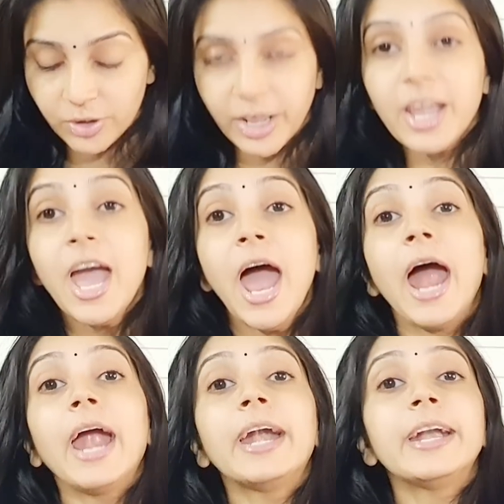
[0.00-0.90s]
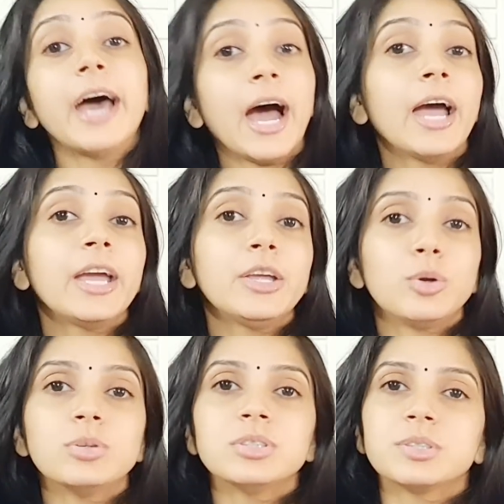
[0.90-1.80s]
ఉంటాయి అండ్ ఐ
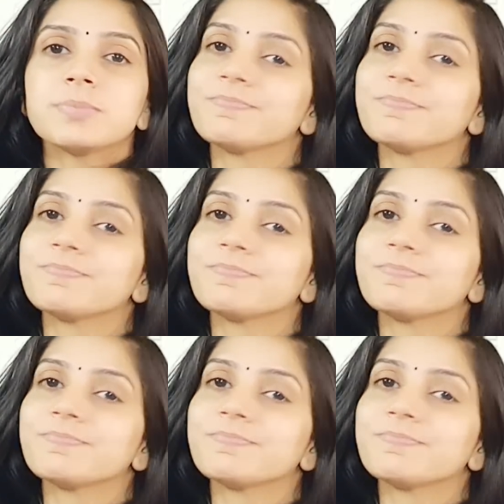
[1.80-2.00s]
యూజ్